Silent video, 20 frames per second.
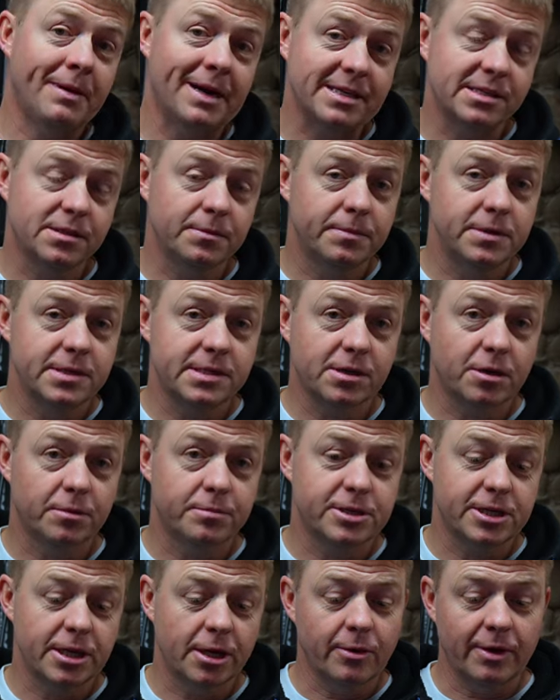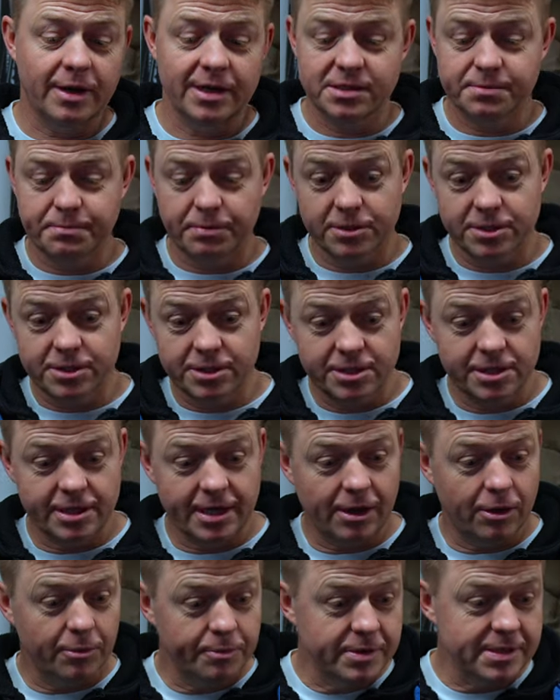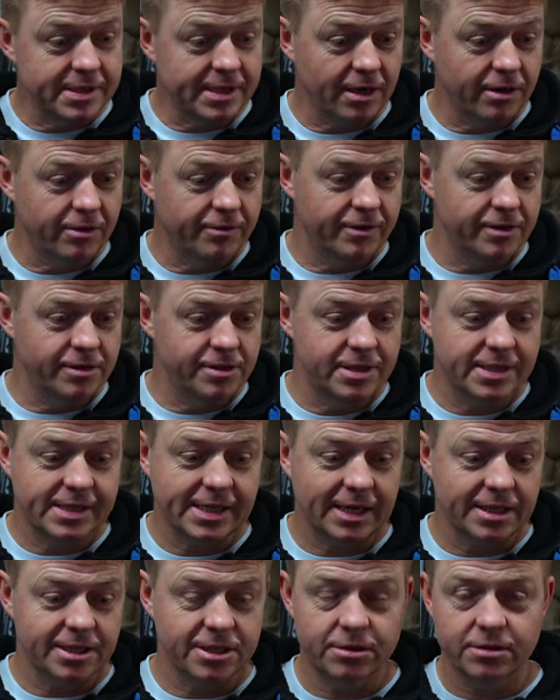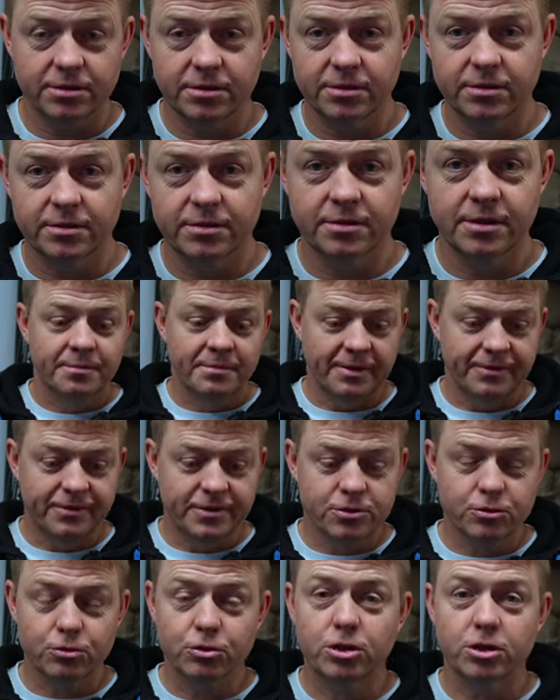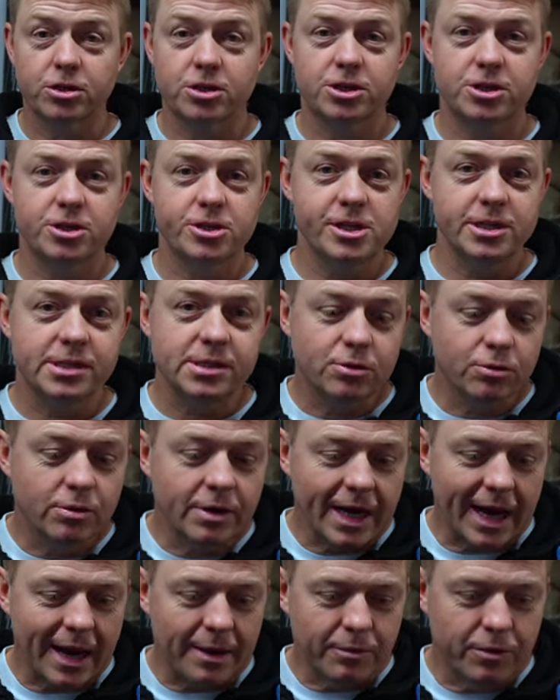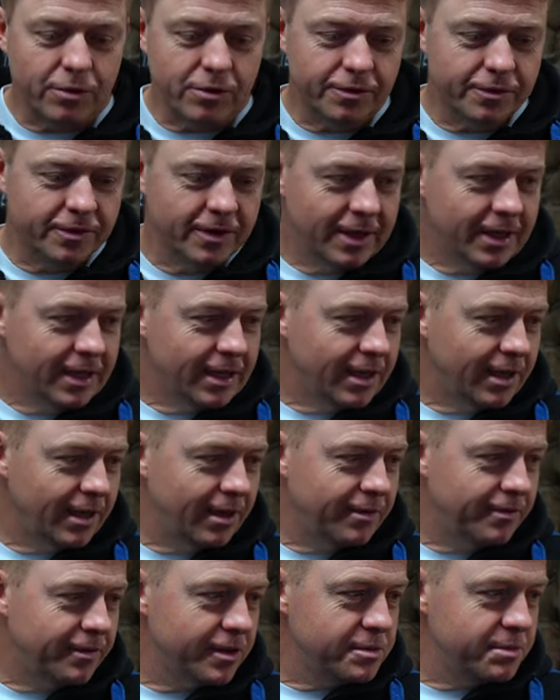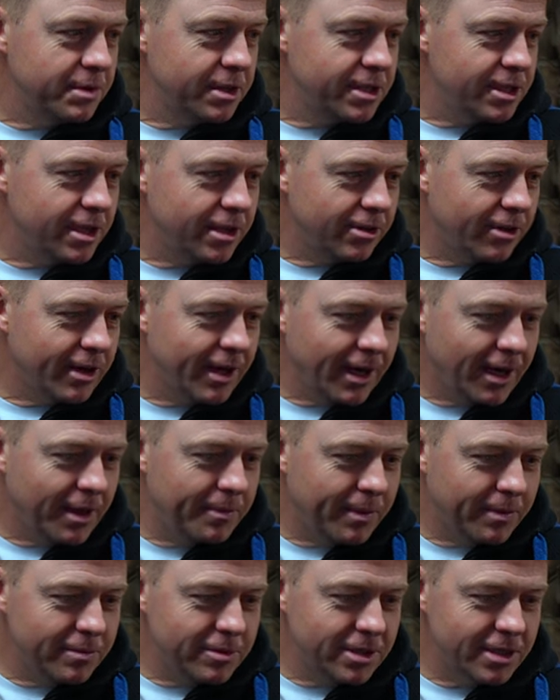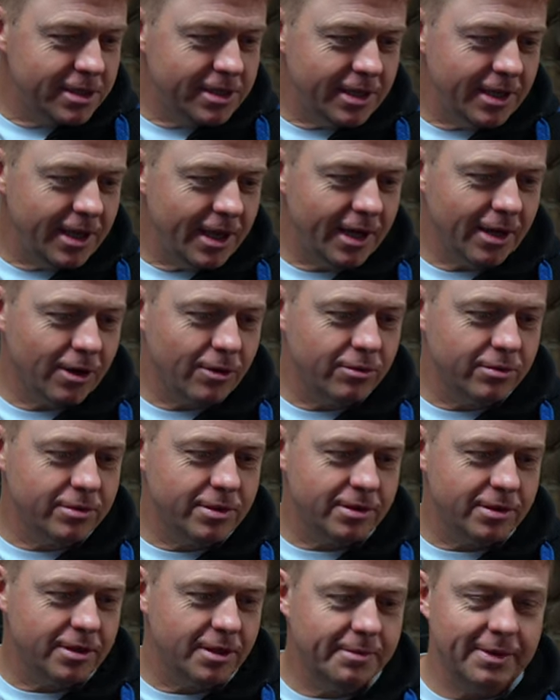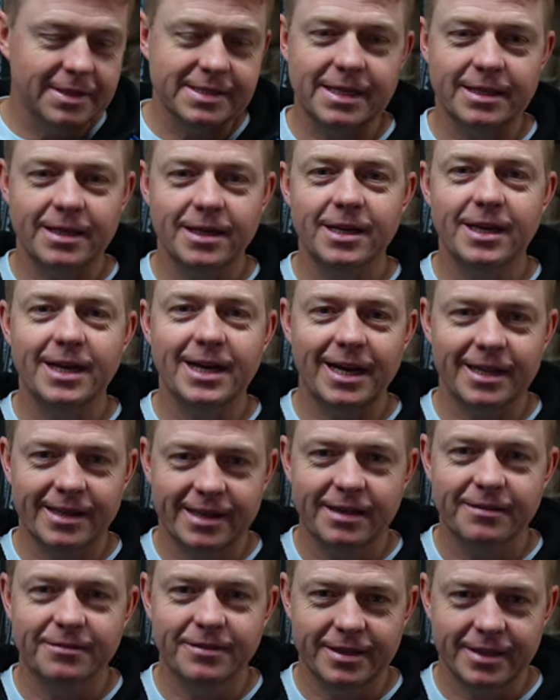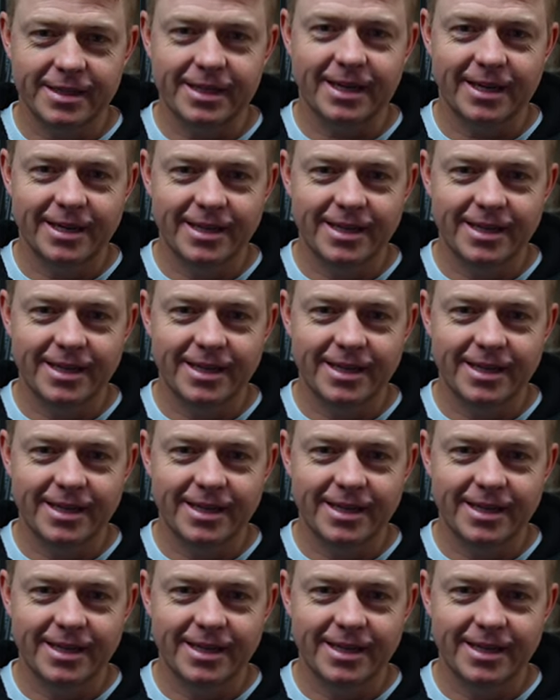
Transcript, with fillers: bardzo blisko brzegu, ale spojrzycie na opis tego wędziska, że ono ma wyrzut do 30 gramów, i weźmiecie je do ręki, pomyślicie, jejku, to chyba za delikatna wędka